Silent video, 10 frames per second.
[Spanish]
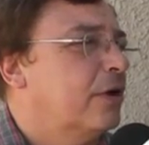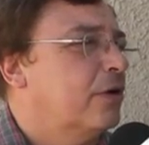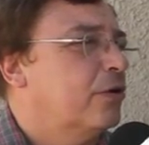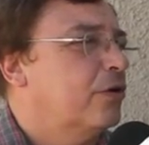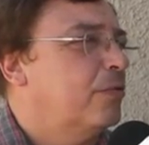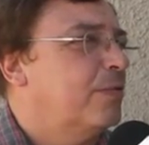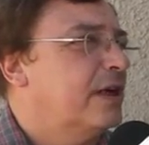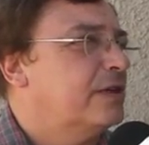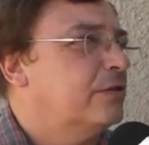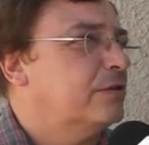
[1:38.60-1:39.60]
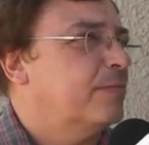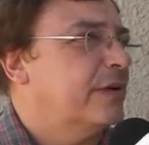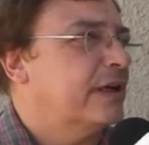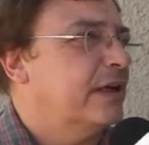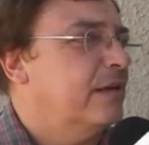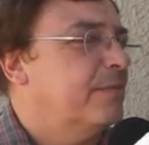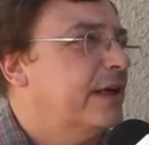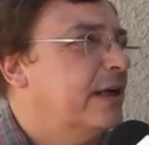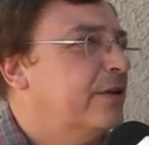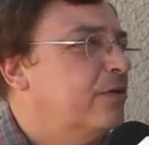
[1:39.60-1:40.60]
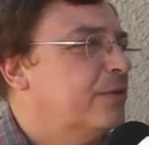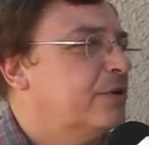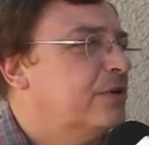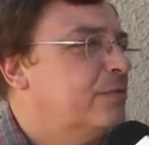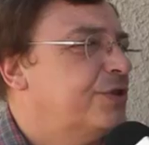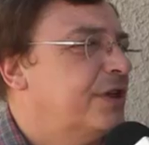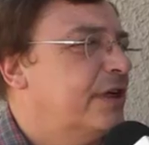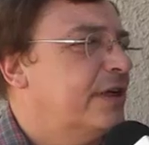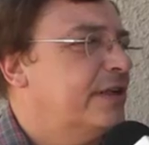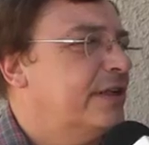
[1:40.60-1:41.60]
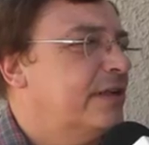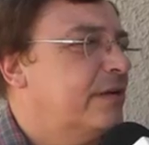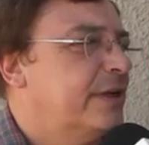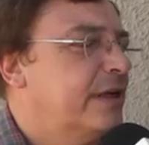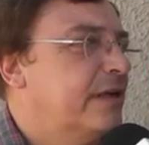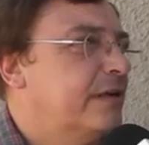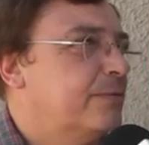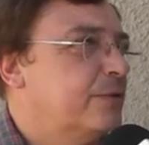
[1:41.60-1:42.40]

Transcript: con los plazos que para el año próximo ya esté terminada y en